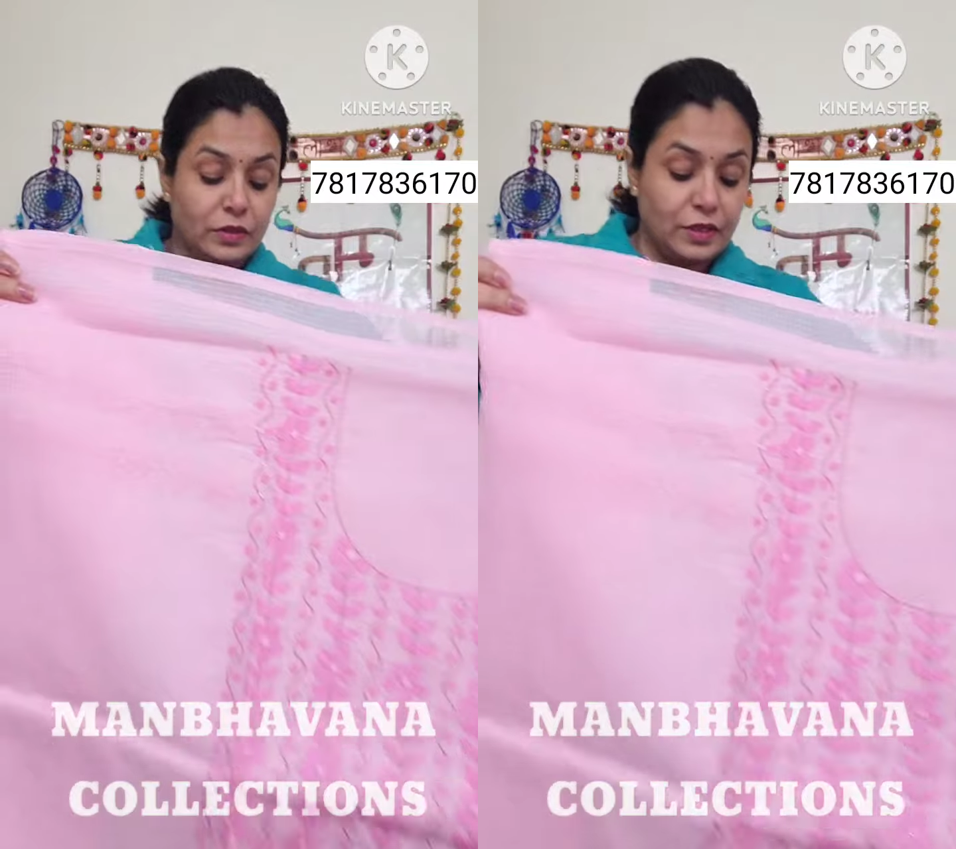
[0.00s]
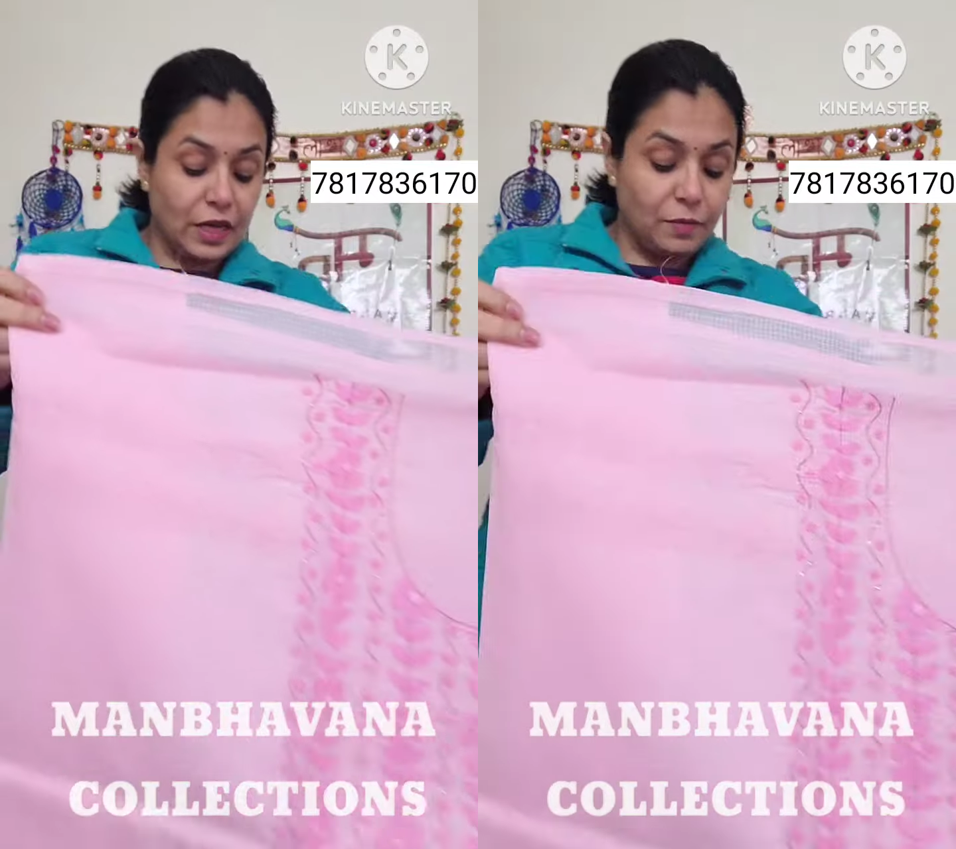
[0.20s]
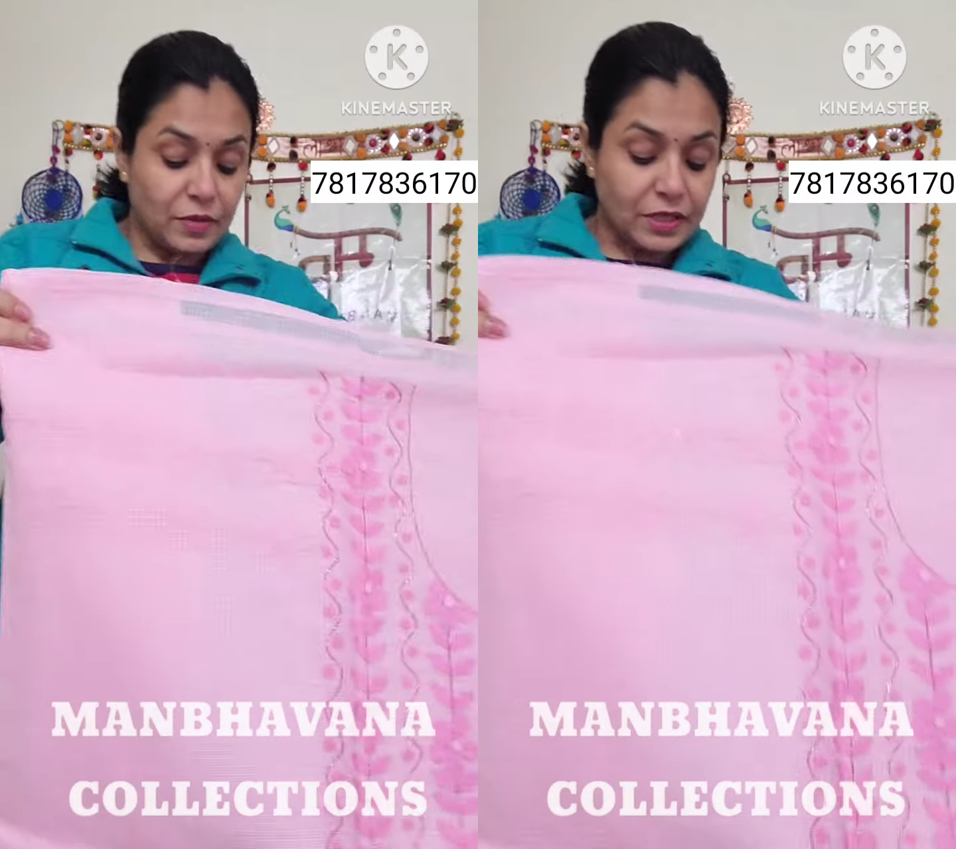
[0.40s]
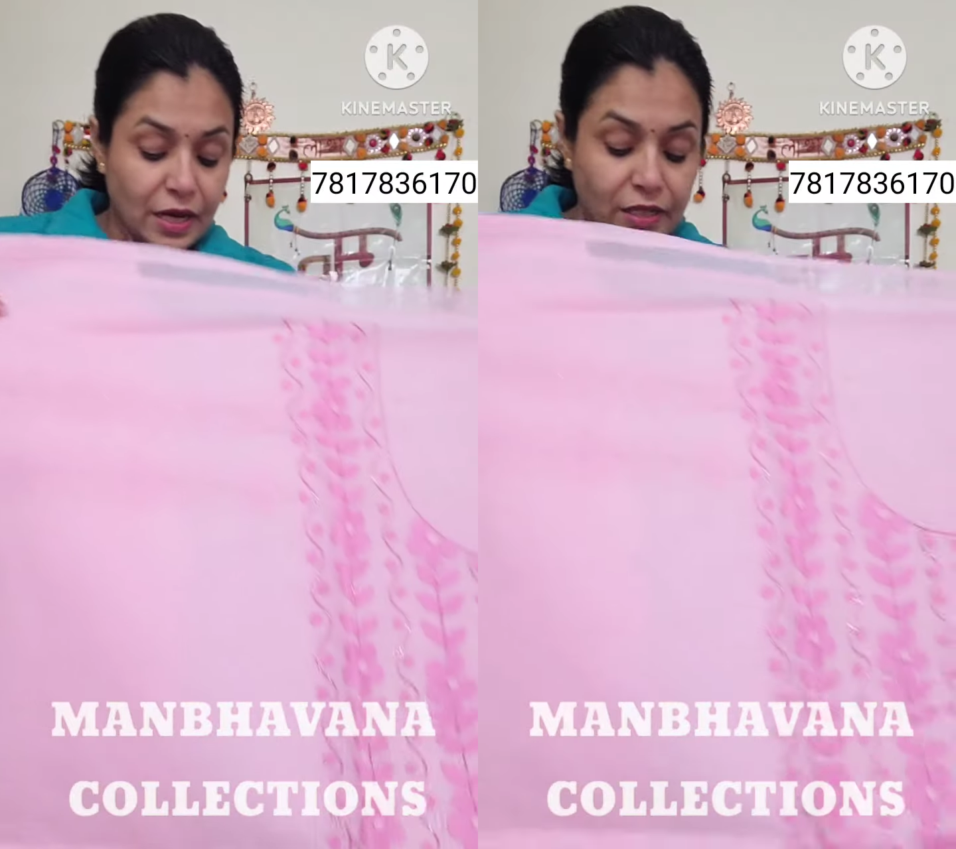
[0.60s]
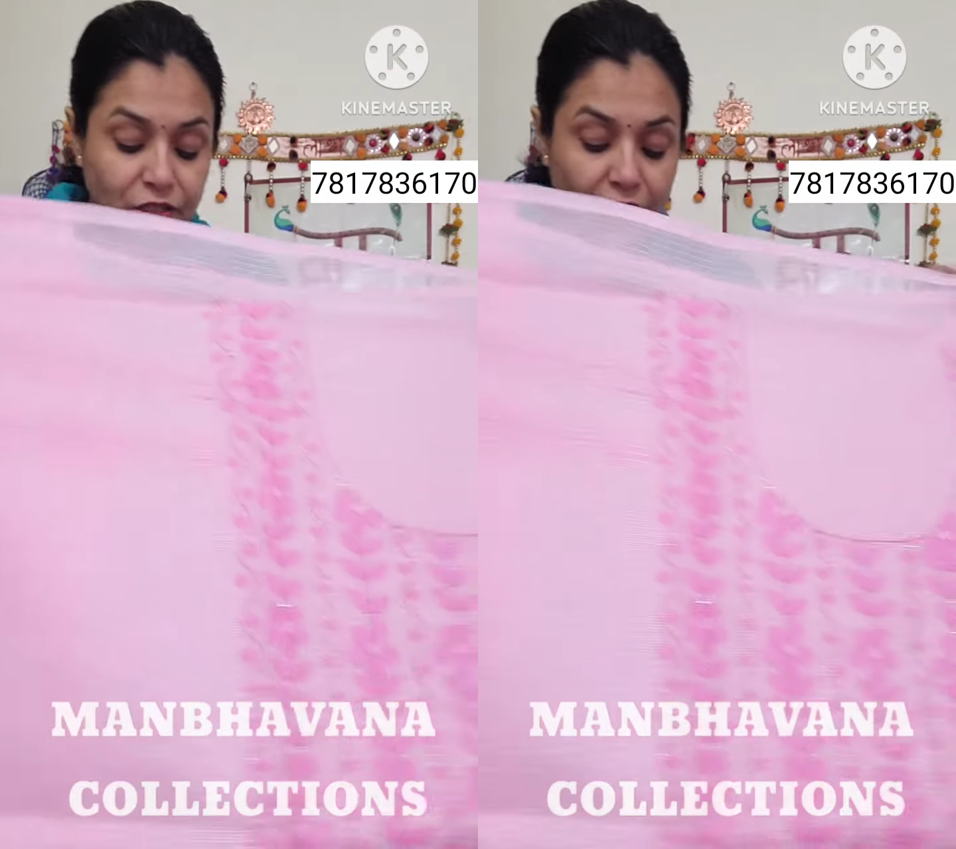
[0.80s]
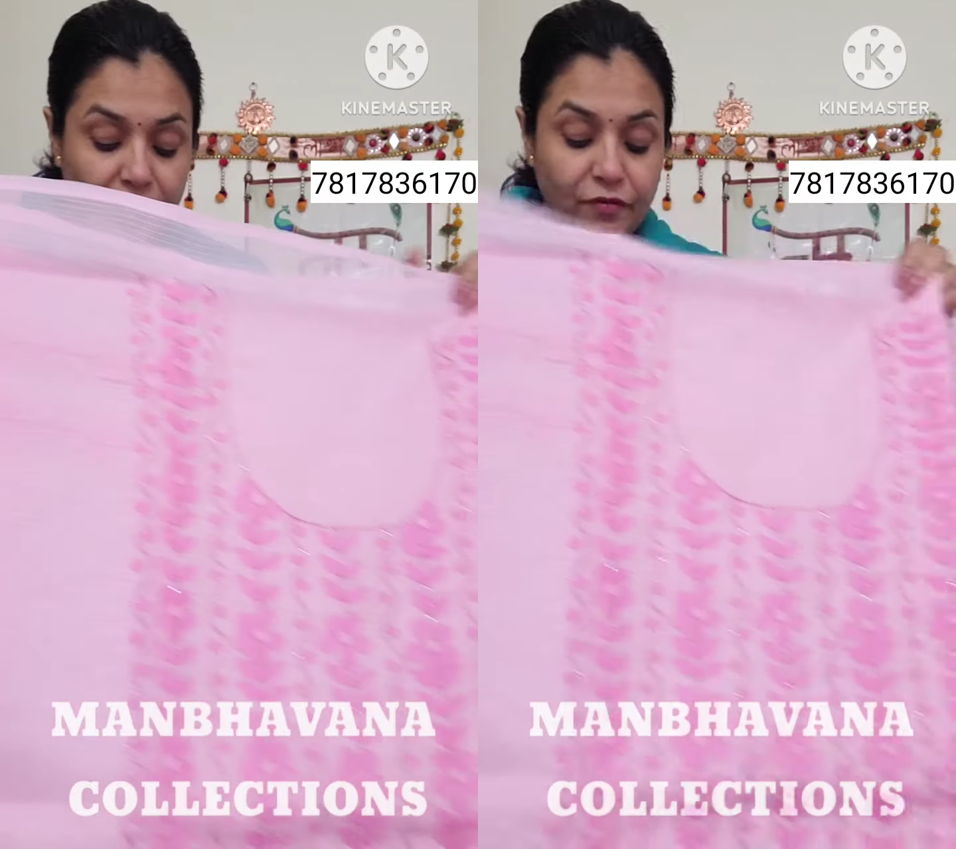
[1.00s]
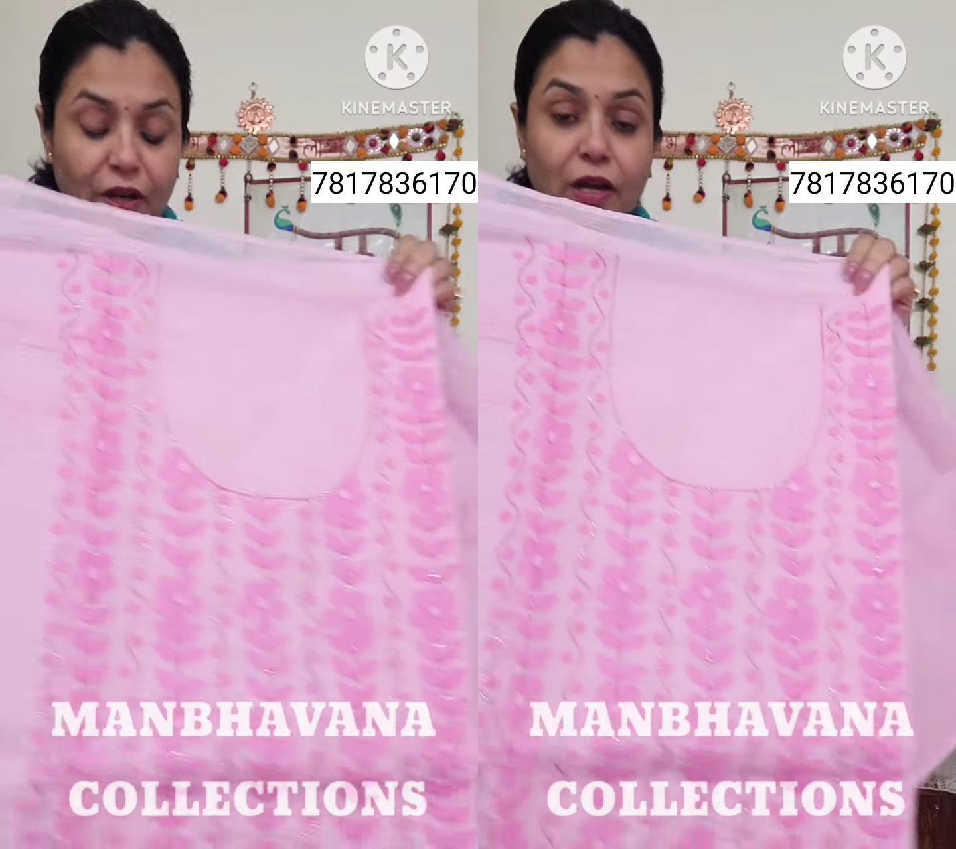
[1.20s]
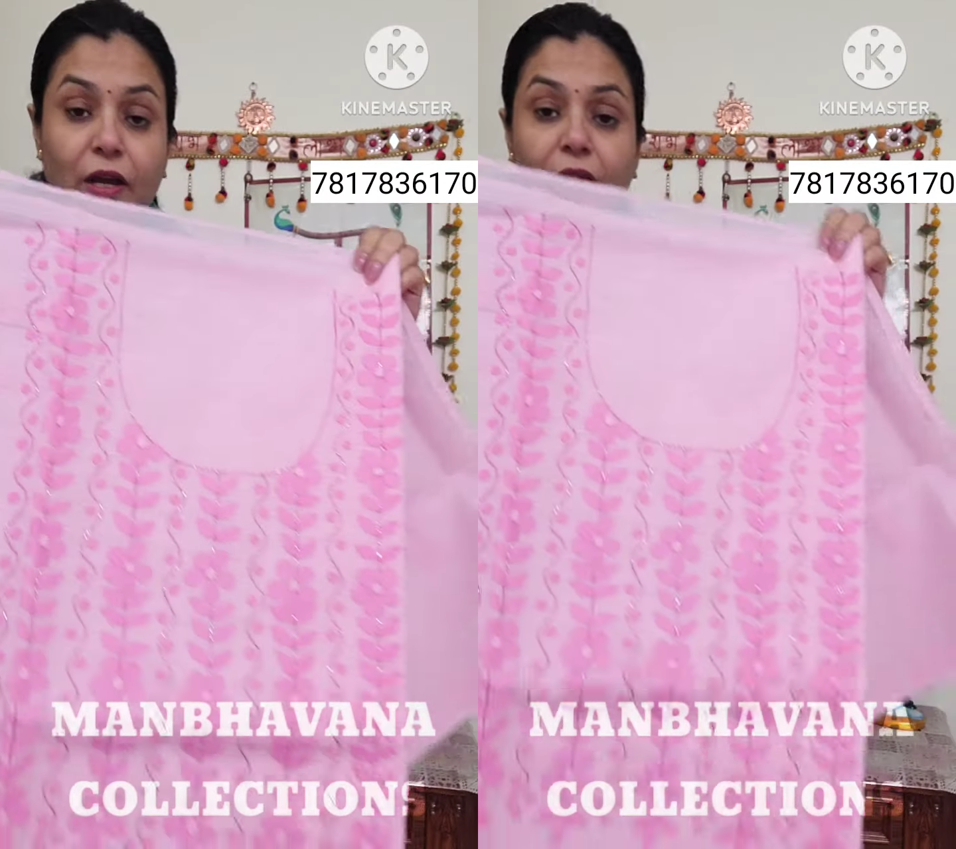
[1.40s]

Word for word: सेम डिजाइन जाने वाला